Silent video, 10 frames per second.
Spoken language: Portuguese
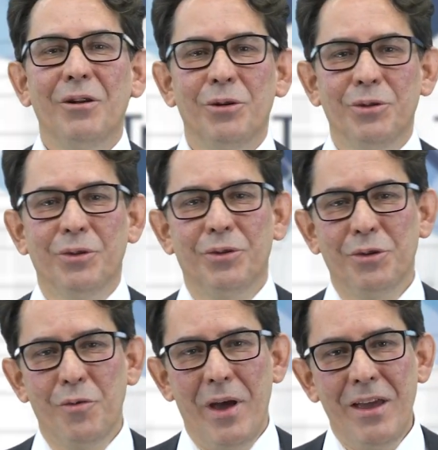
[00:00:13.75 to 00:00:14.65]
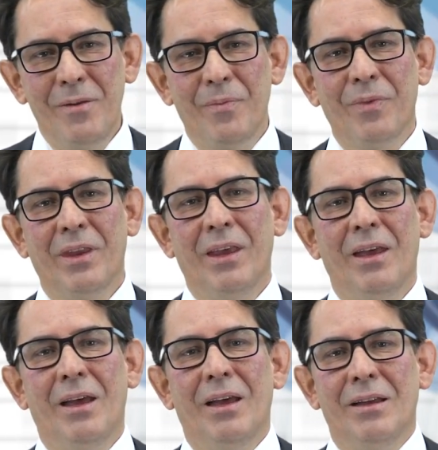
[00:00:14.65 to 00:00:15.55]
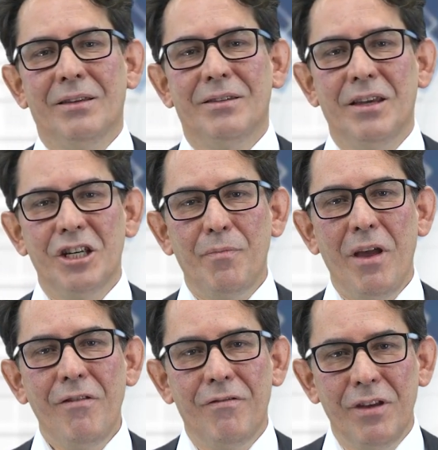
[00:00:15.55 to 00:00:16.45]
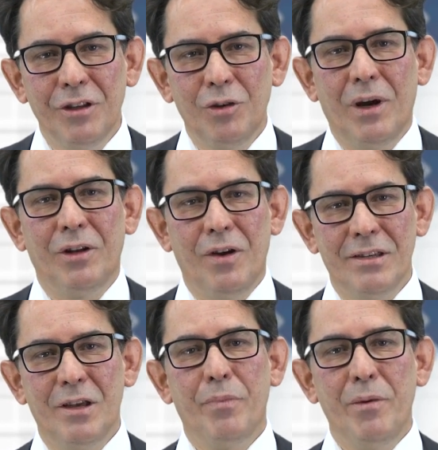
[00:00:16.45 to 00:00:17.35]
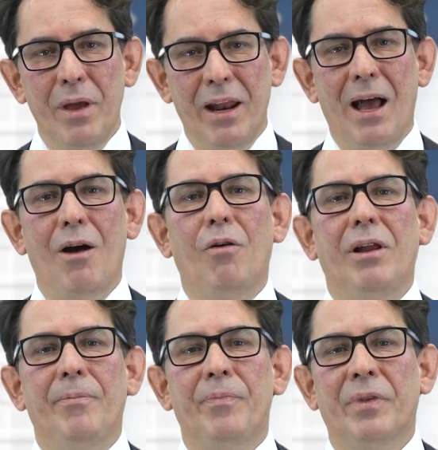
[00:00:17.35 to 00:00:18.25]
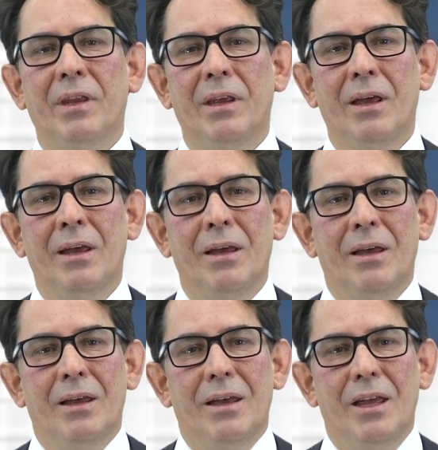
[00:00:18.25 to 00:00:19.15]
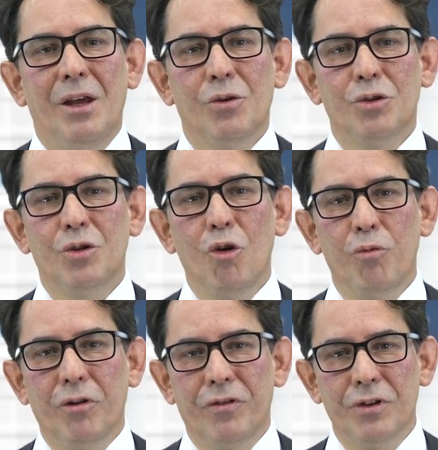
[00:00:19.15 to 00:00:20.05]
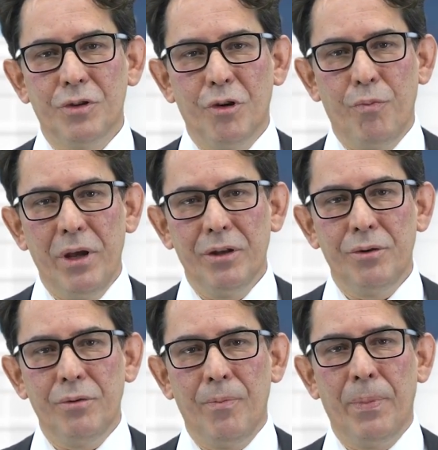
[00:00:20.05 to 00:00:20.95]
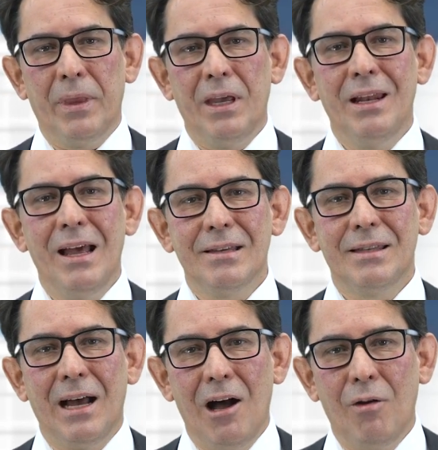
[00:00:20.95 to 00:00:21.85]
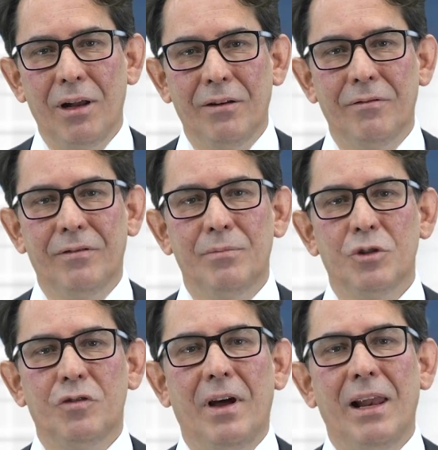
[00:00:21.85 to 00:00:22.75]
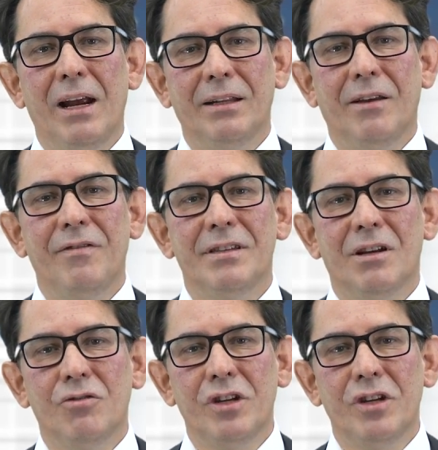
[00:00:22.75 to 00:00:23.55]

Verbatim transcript: aluno, tudo bem? Seja bem-vindo à nossa primeira aula. Eu sou o professor Pedro e nesta aula vamos falar da visão